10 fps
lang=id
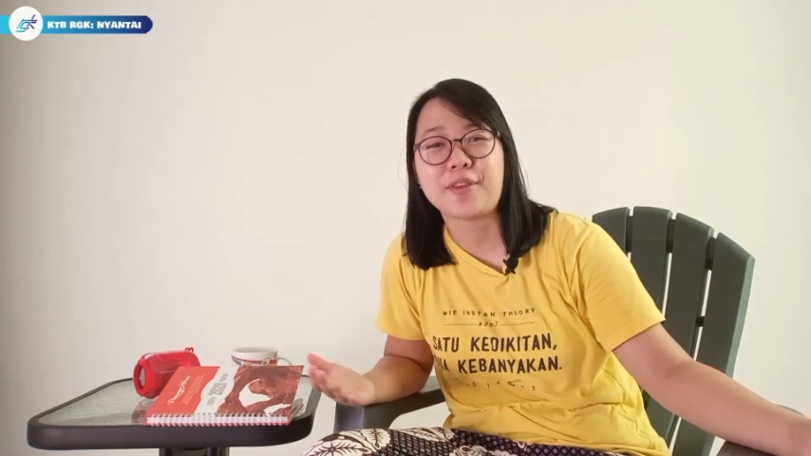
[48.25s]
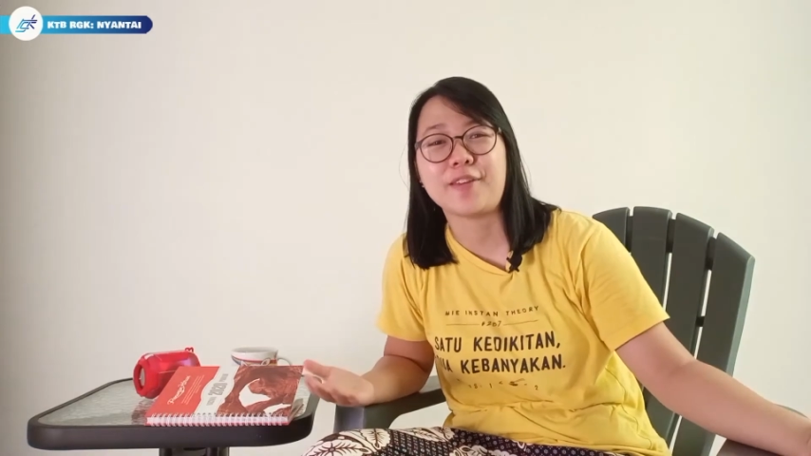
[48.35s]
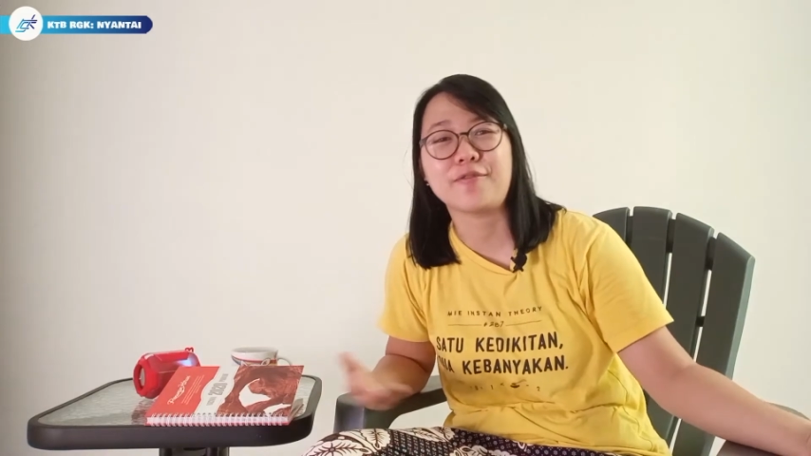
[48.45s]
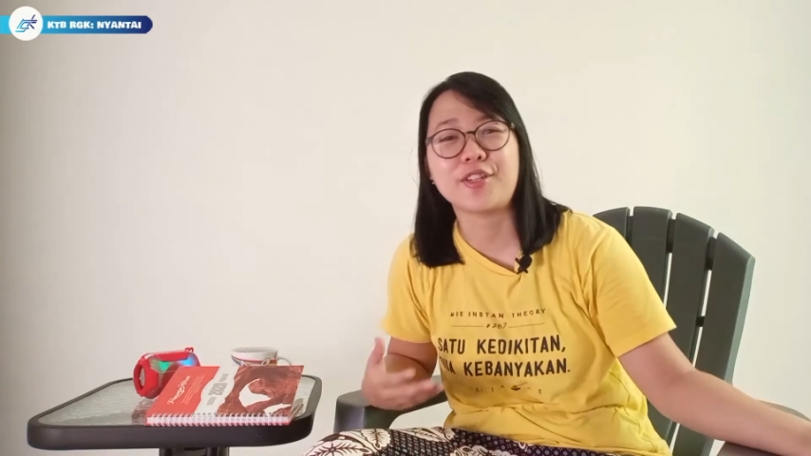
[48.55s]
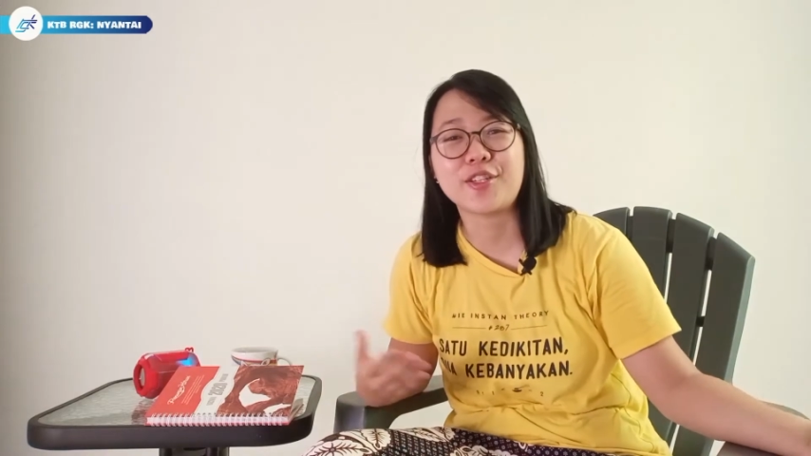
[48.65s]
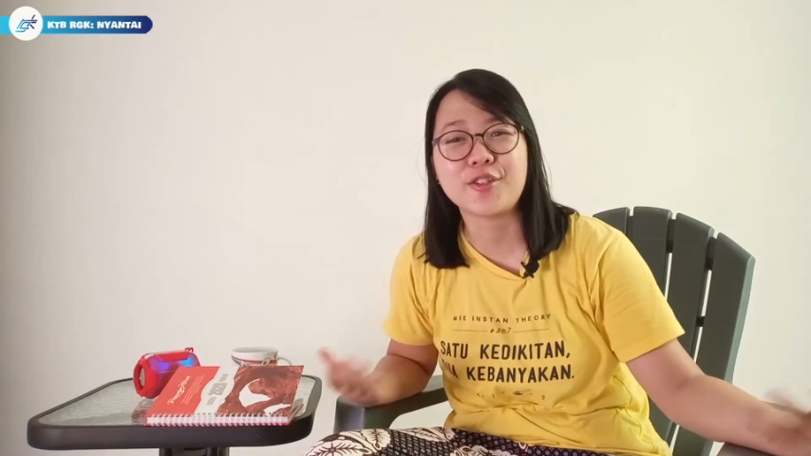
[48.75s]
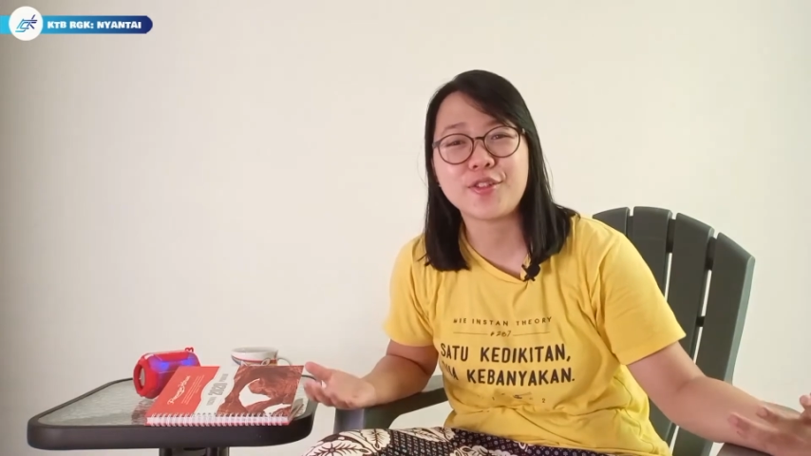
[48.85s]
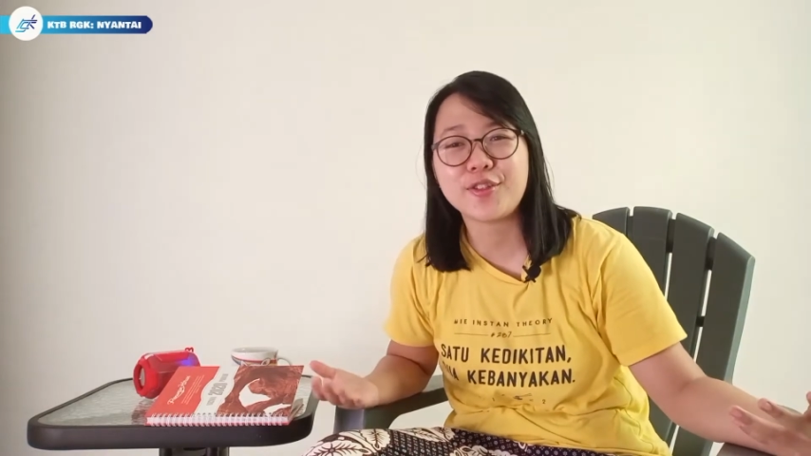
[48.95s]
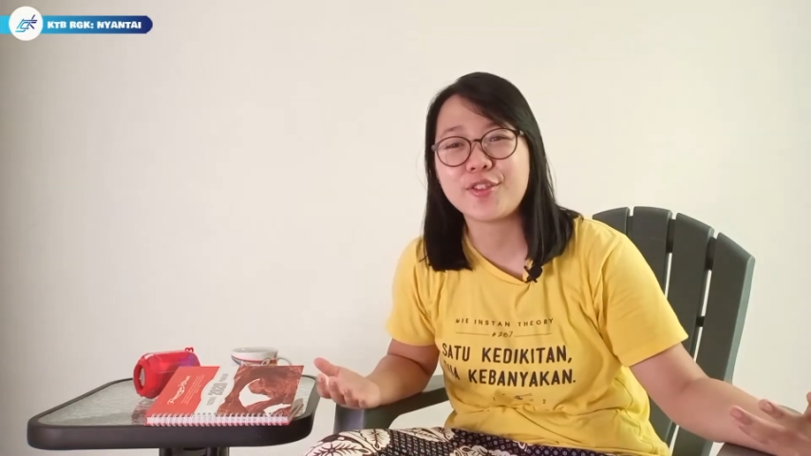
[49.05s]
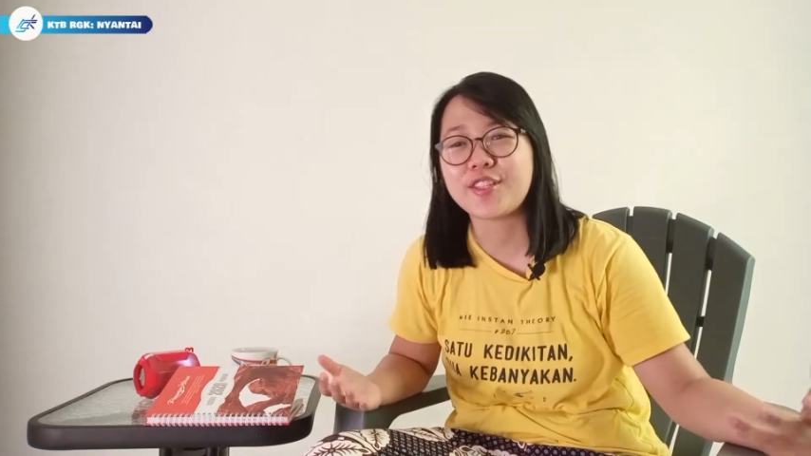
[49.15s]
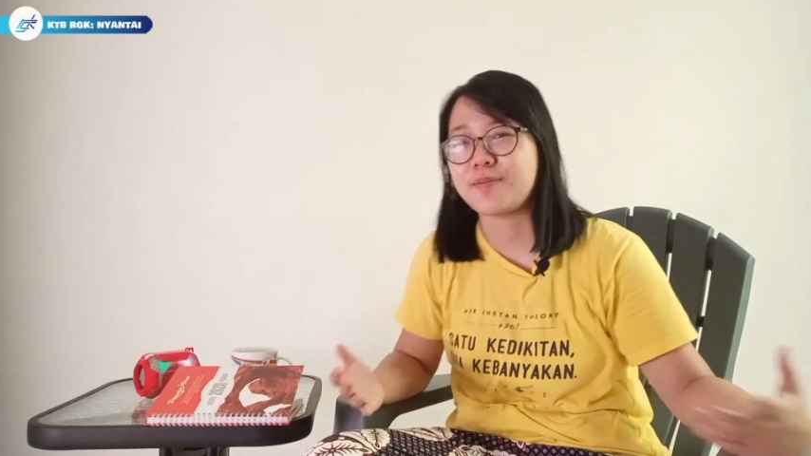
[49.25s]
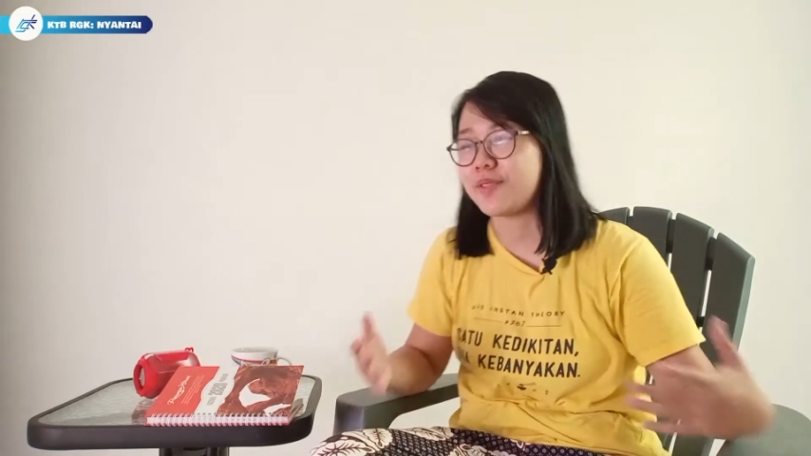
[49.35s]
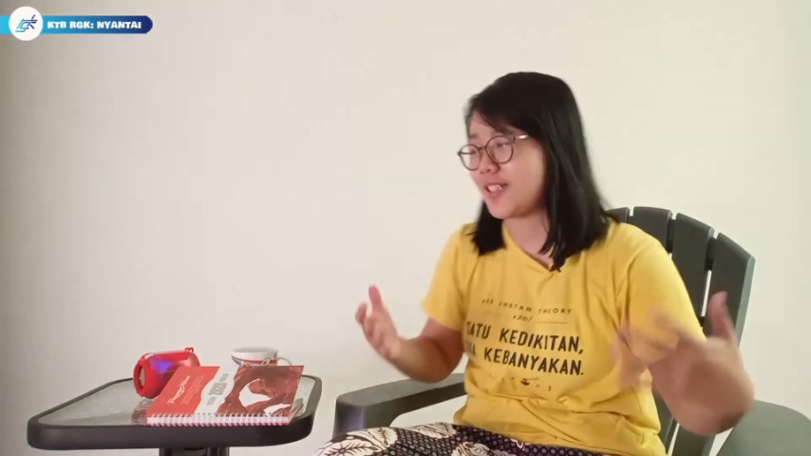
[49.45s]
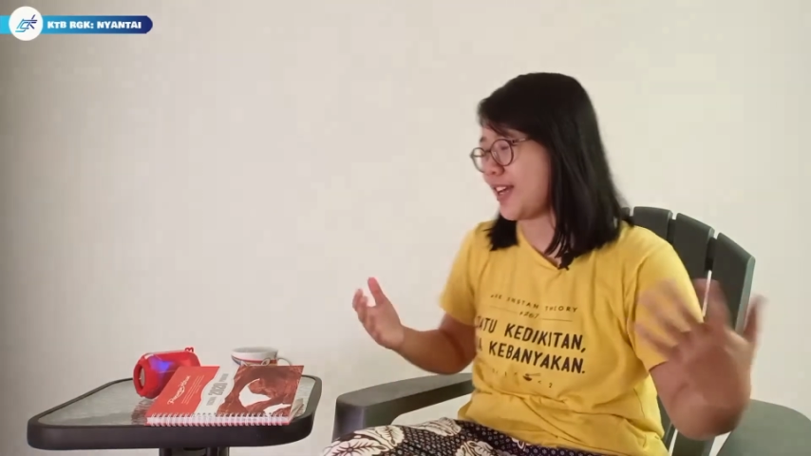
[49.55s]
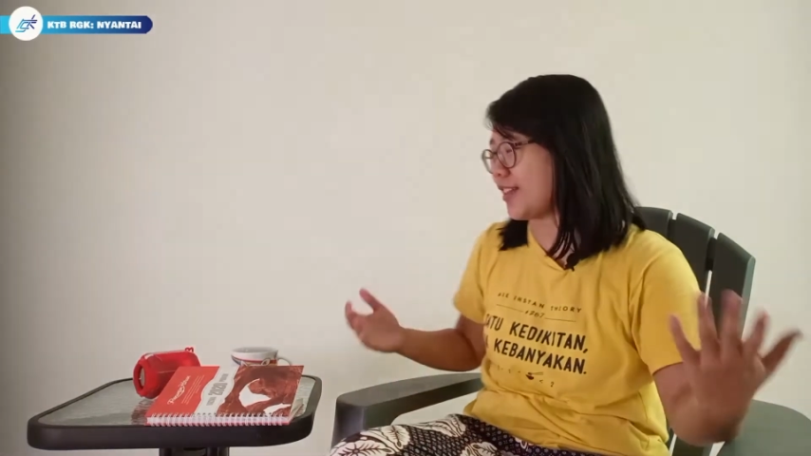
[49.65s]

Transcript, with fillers: Bikin video sambil